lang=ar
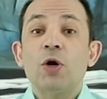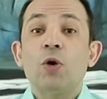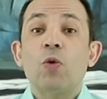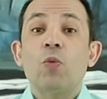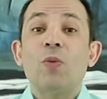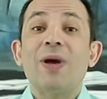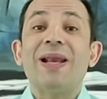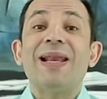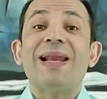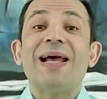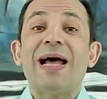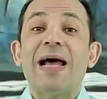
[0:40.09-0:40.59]

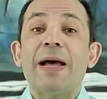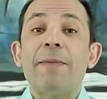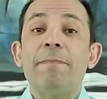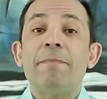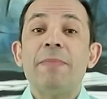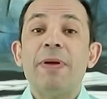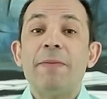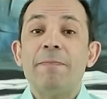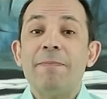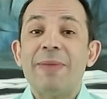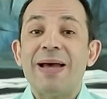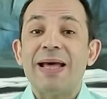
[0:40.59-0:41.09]

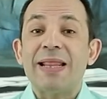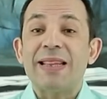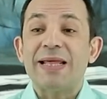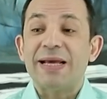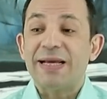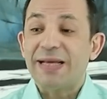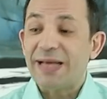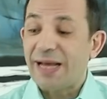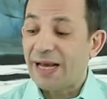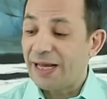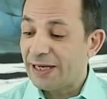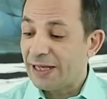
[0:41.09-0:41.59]
والأهم ماذا
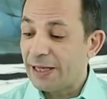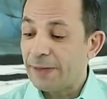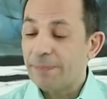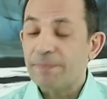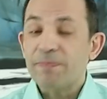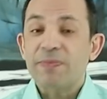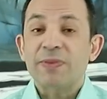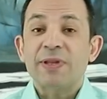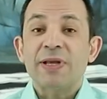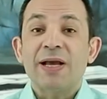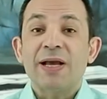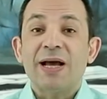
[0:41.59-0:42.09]
يعني
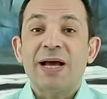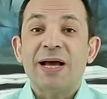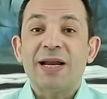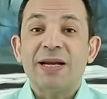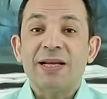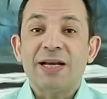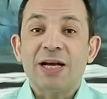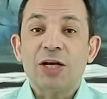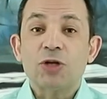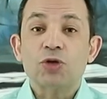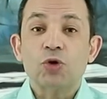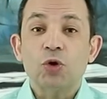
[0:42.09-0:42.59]
أن
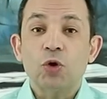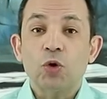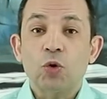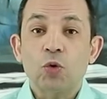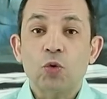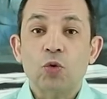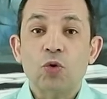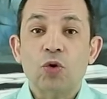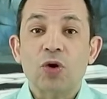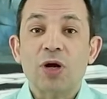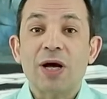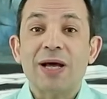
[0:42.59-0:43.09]
يحصل
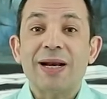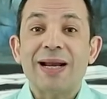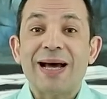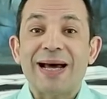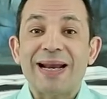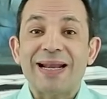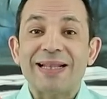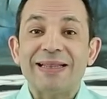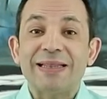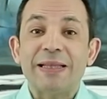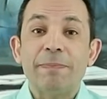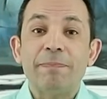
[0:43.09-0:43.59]
الأوكران
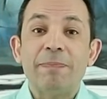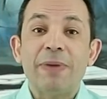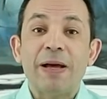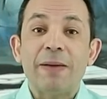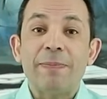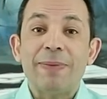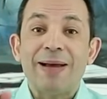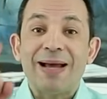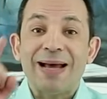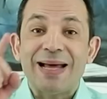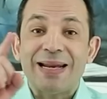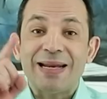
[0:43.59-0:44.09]
على
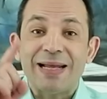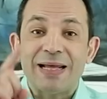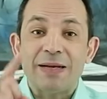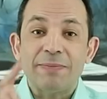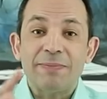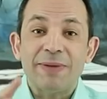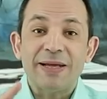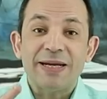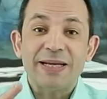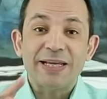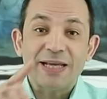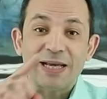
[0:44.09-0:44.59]
الدبابة
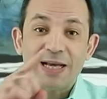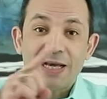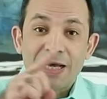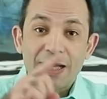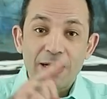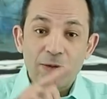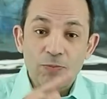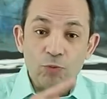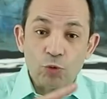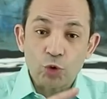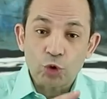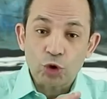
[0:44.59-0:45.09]
الألمانية
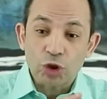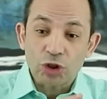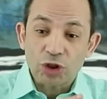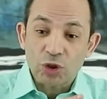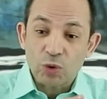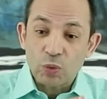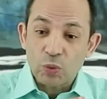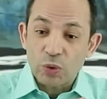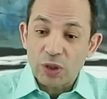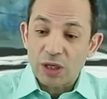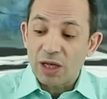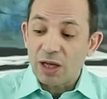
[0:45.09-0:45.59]

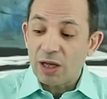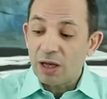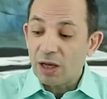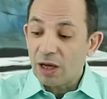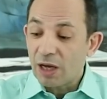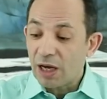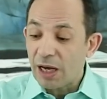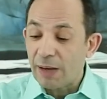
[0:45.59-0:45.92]
المتطورة